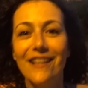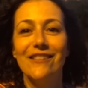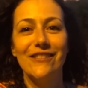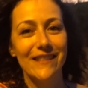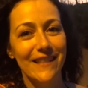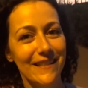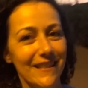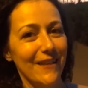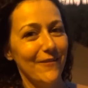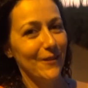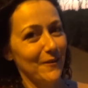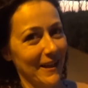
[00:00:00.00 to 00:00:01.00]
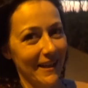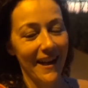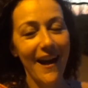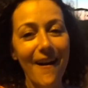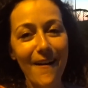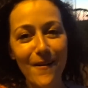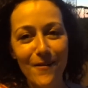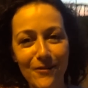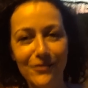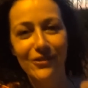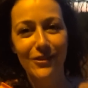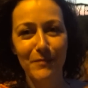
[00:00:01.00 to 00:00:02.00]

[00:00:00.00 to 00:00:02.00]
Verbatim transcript: de se inscrever no canal, de